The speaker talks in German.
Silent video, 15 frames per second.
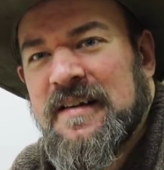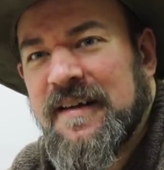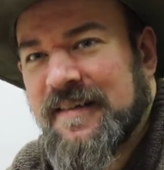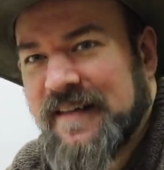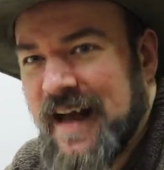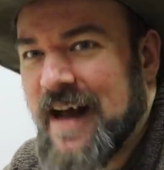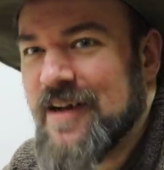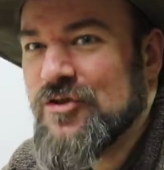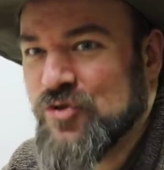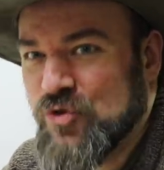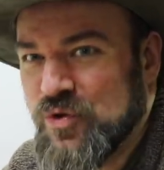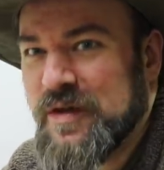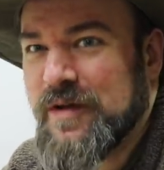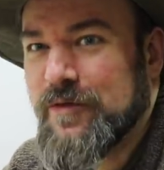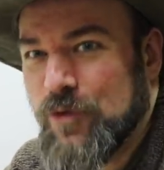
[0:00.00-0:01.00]
das kann
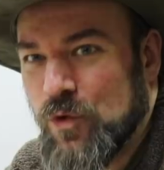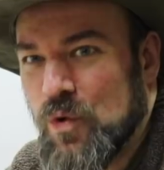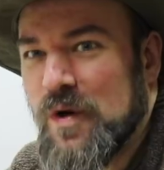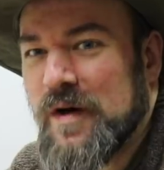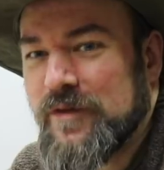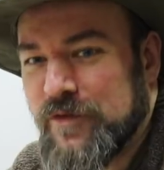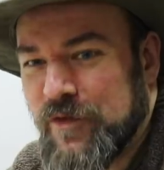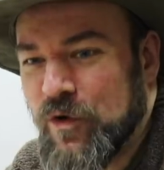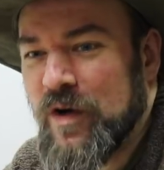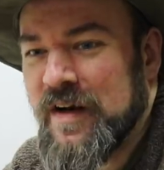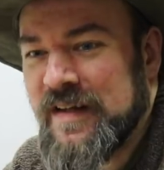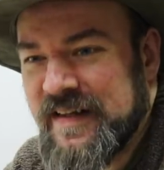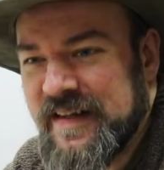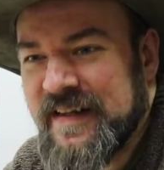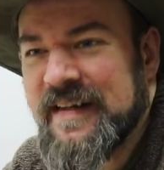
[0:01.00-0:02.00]
schon gefroren
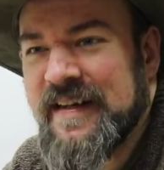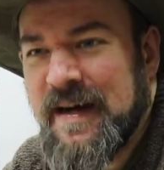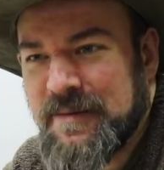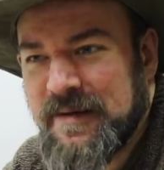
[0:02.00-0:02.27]
vorliegen,